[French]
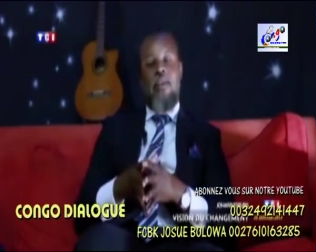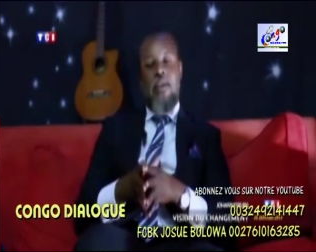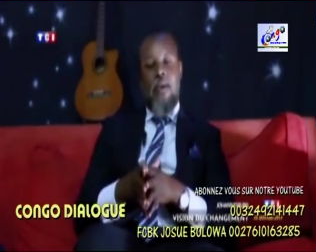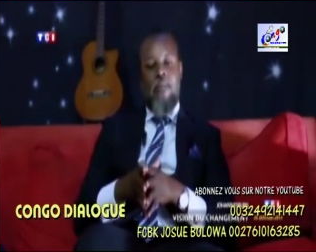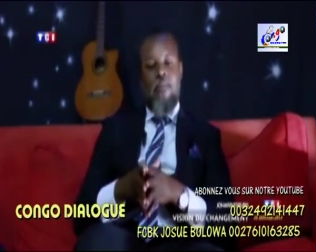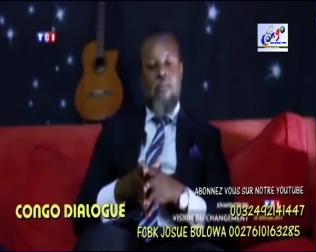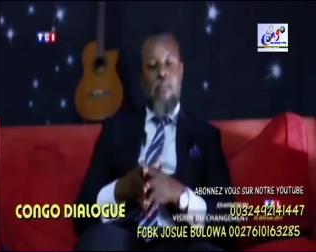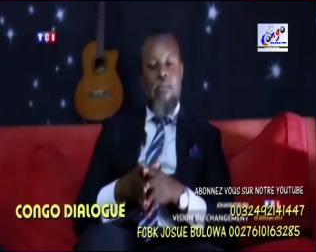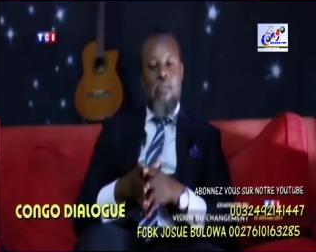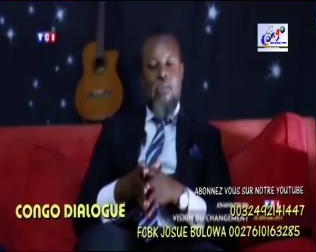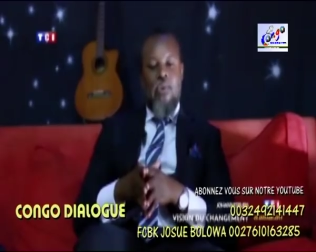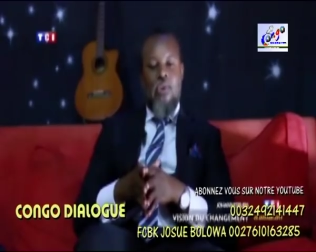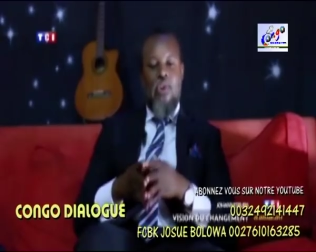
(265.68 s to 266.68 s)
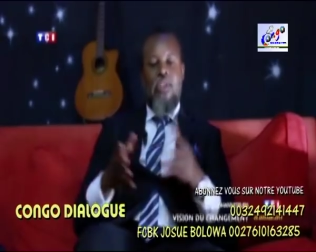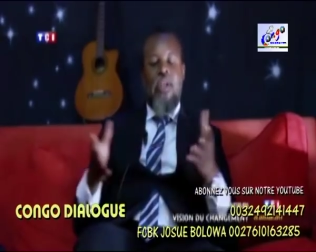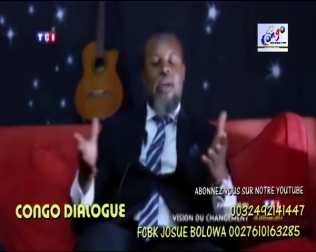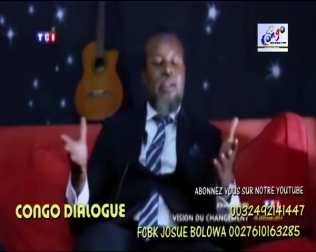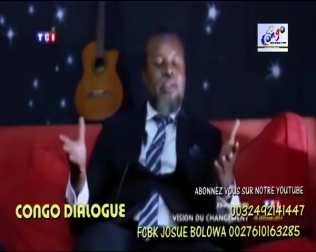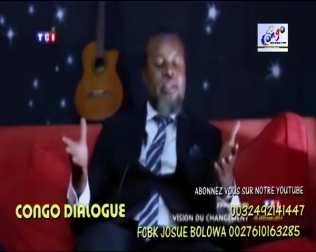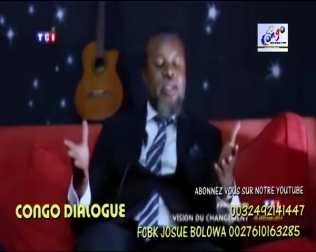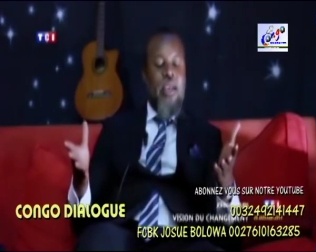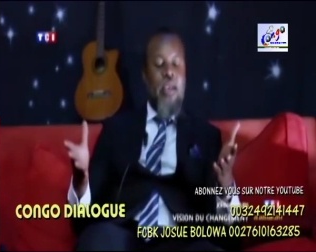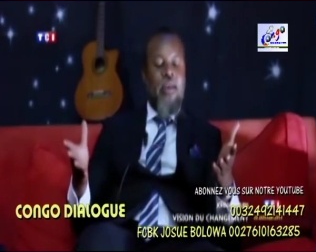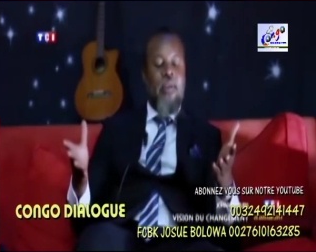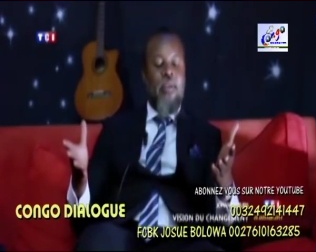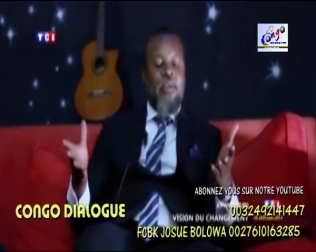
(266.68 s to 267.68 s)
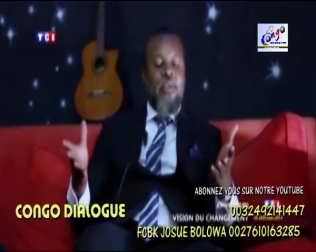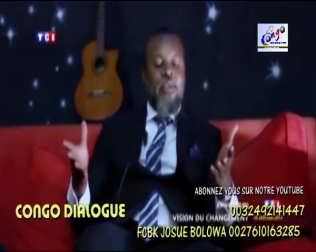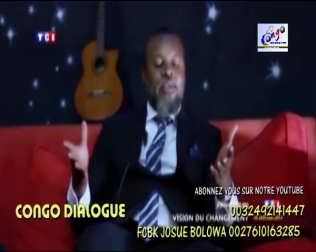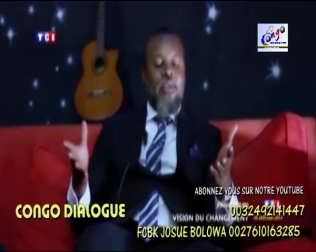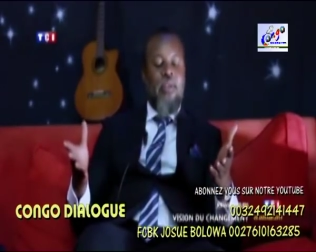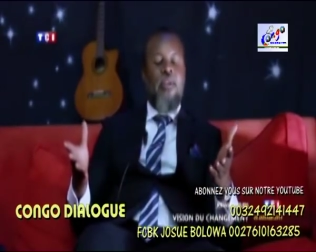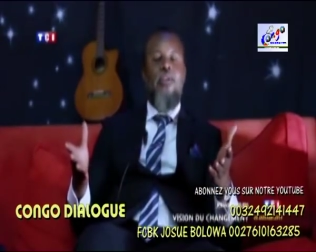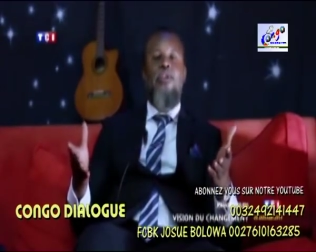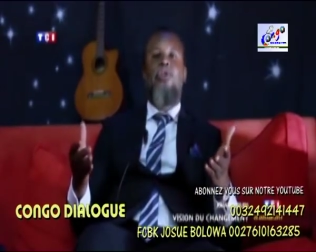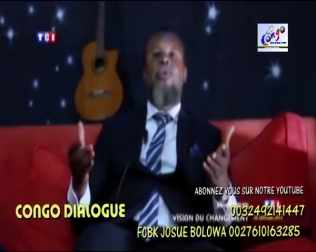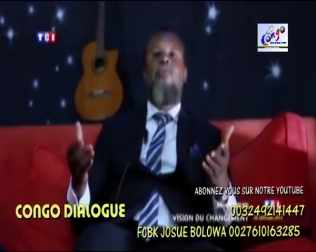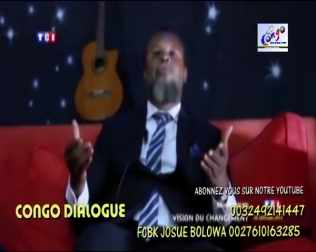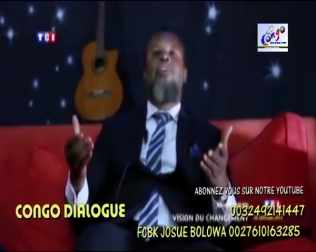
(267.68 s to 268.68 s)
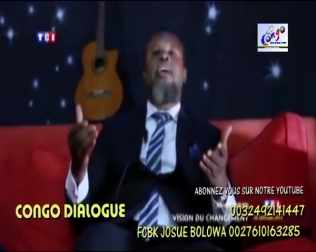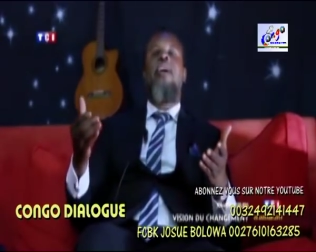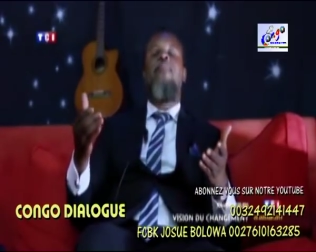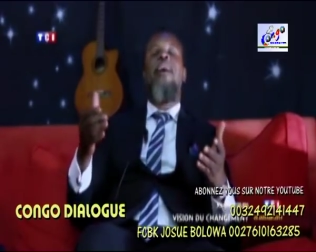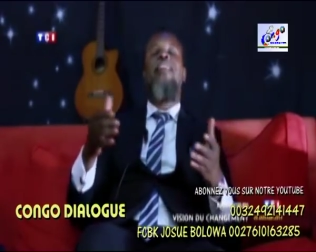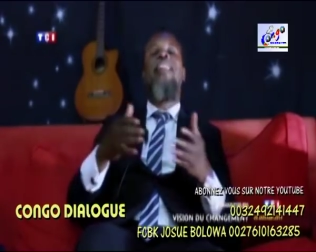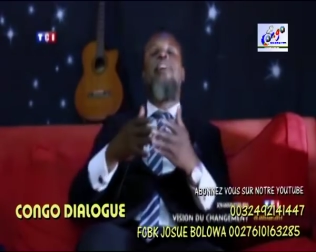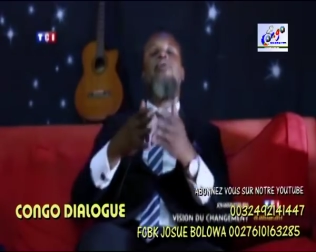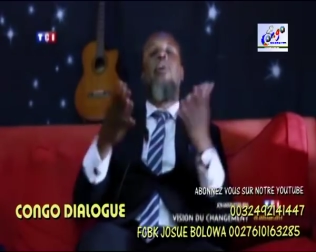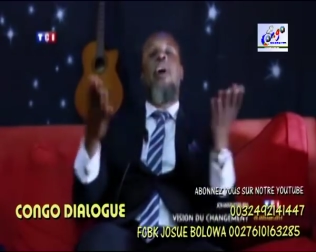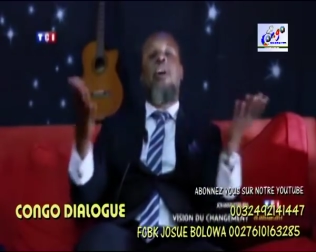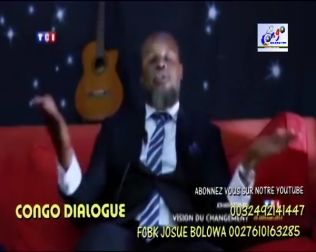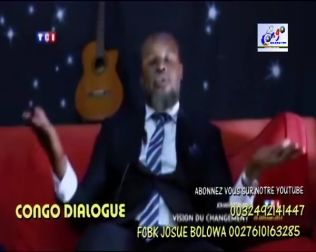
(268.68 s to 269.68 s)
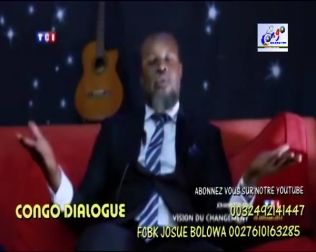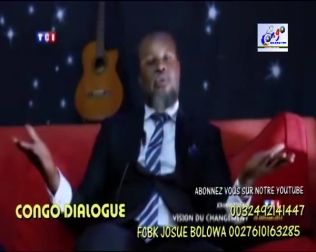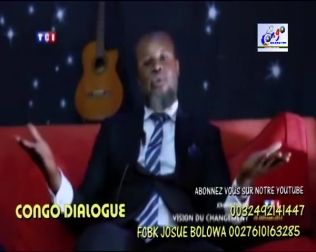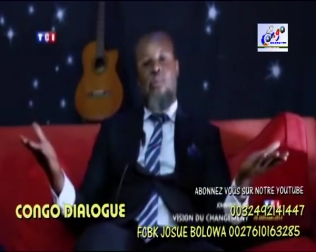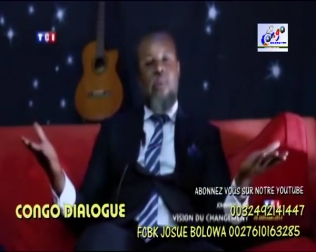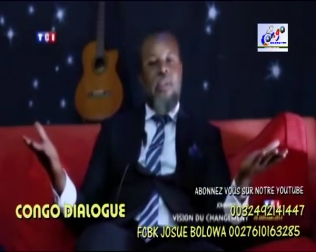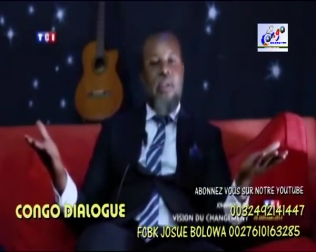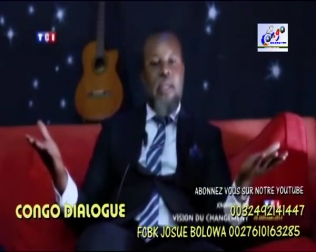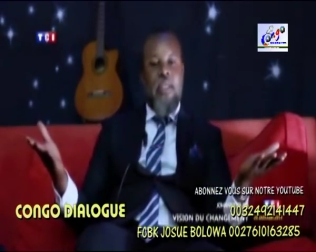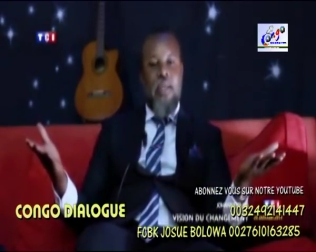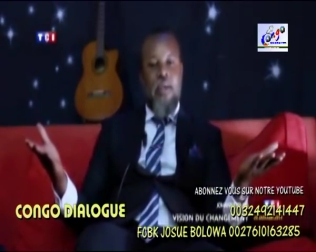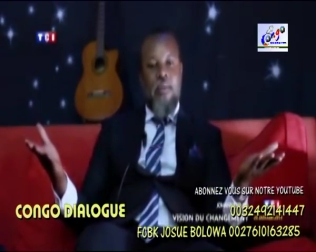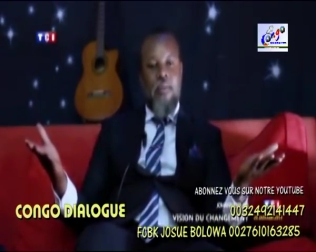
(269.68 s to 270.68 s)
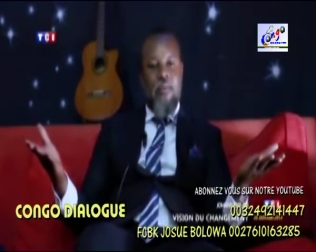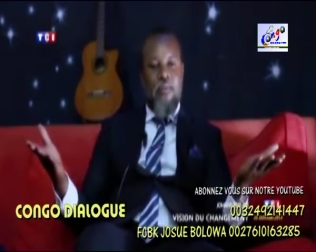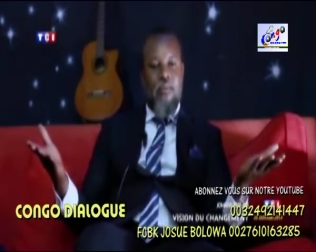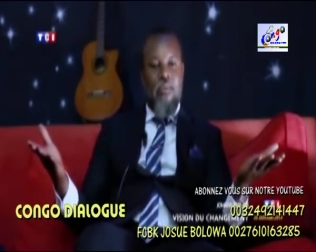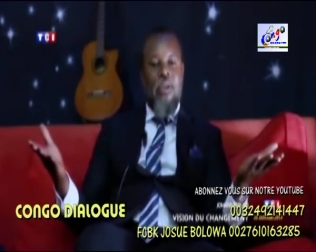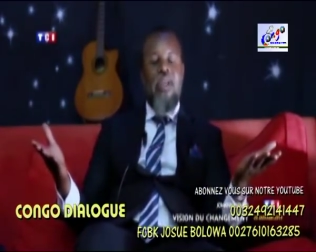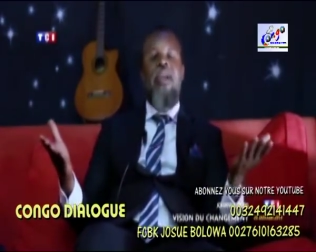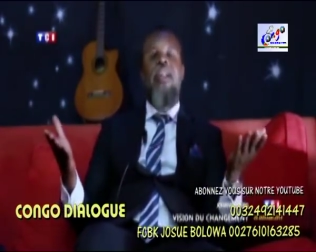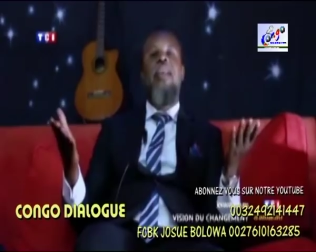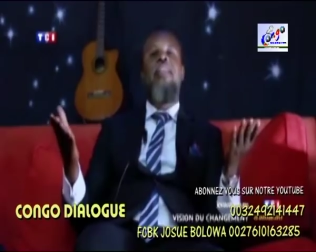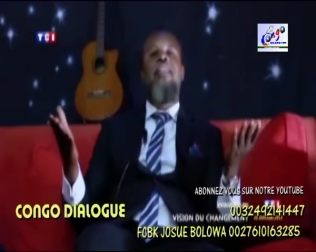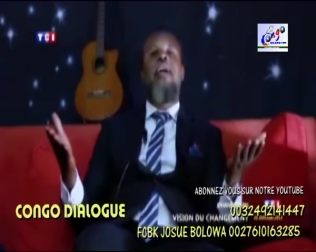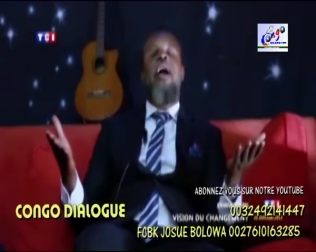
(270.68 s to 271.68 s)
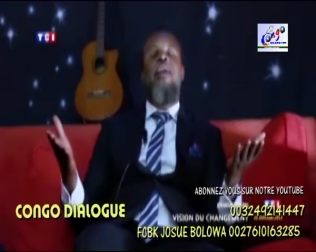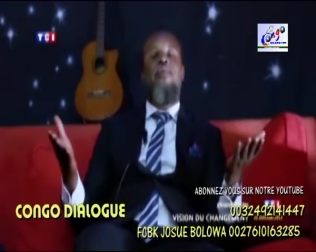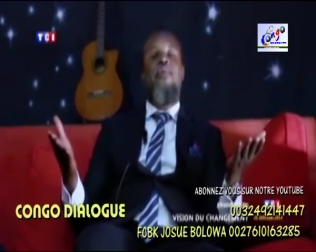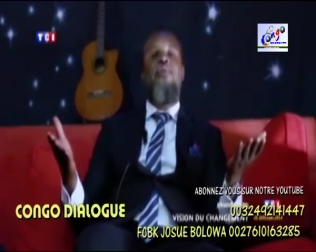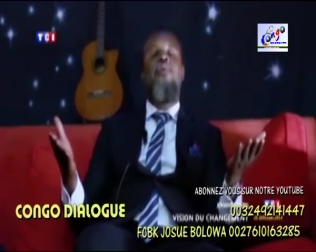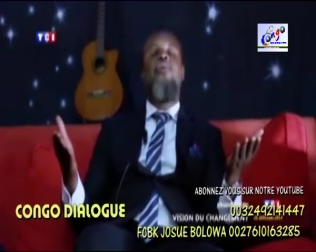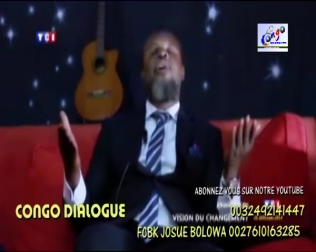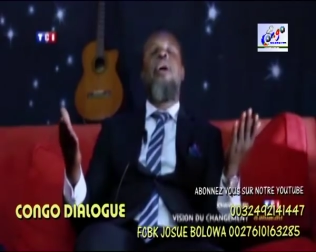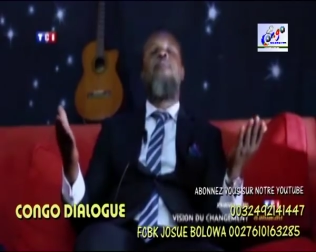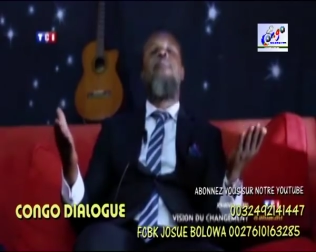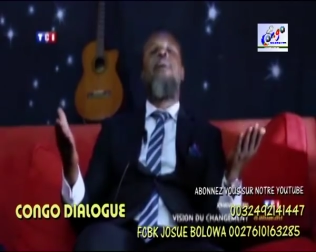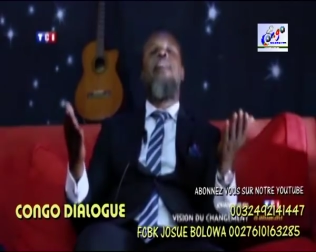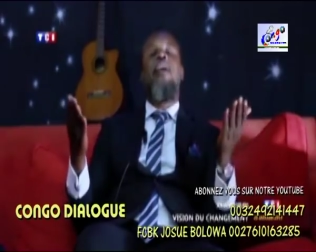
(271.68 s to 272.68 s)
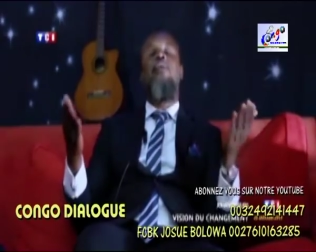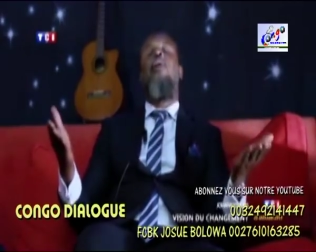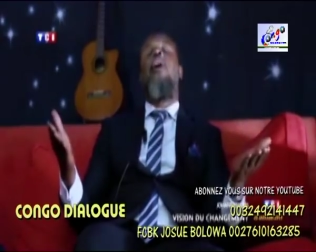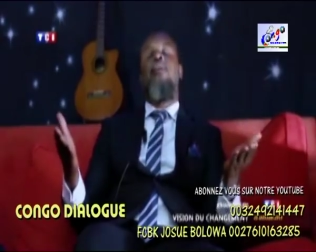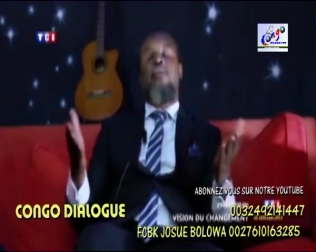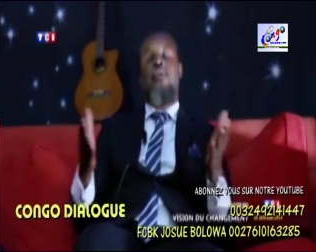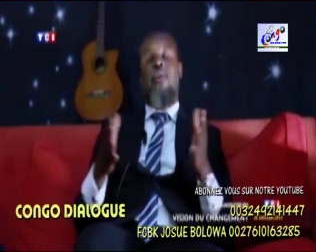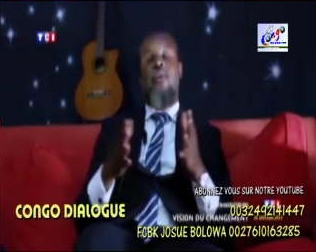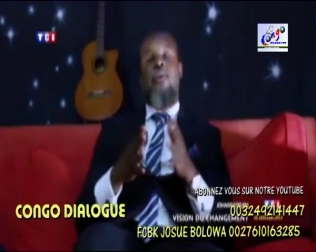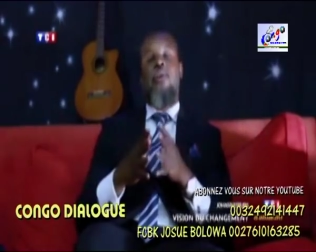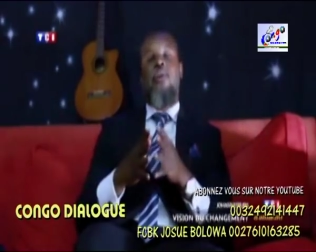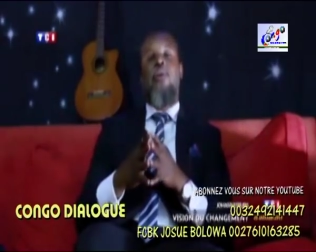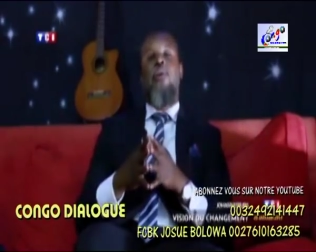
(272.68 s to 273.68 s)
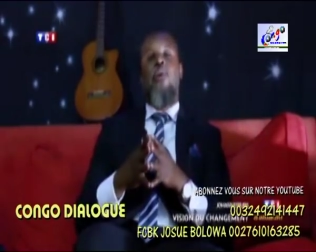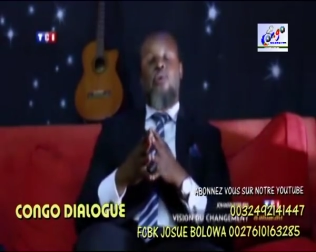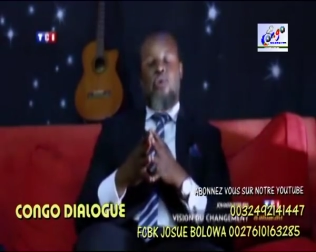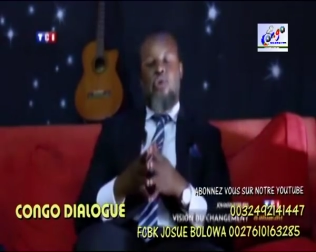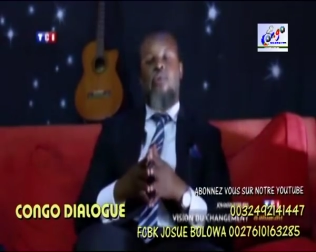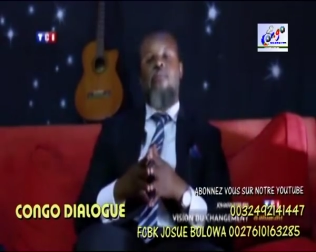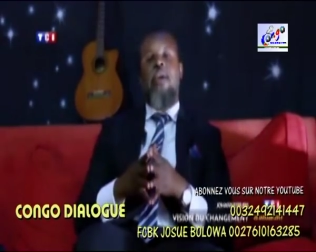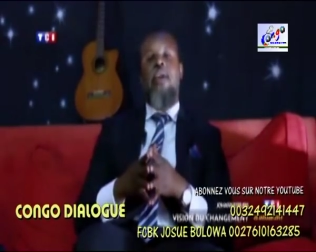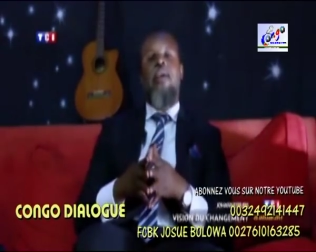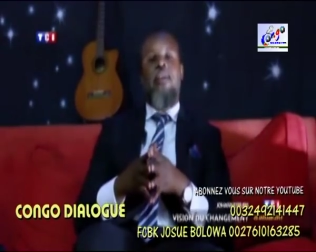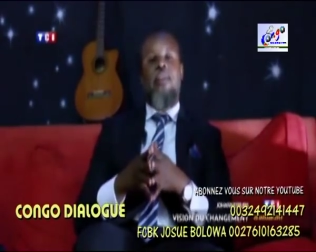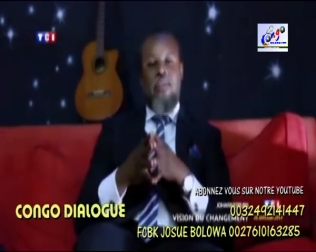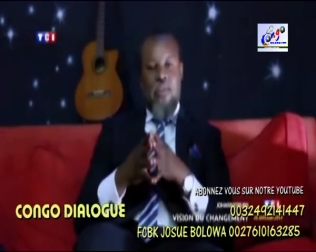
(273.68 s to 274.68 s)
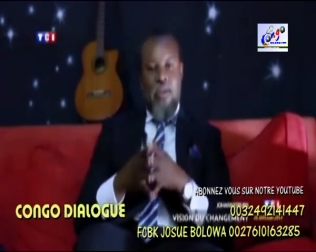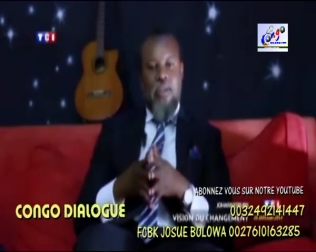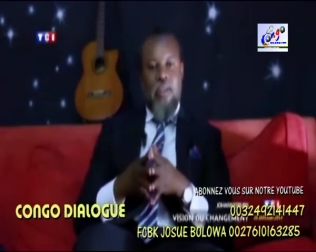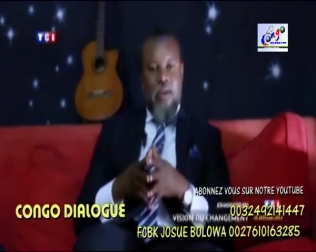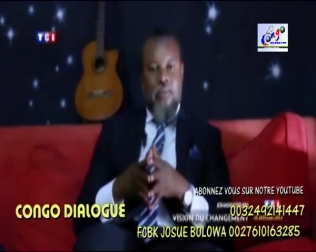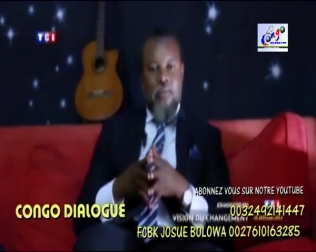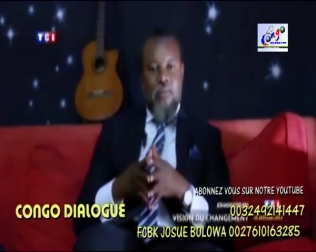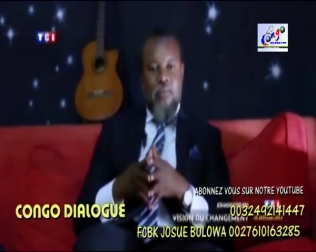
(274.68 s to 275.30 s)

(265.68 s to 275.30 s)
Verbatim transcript: l'État. L'Éternel disait, je voudrais remettre l'adoration au sommet de l'État. Le temps est venu de remettre l'adoration au sommet de l'État.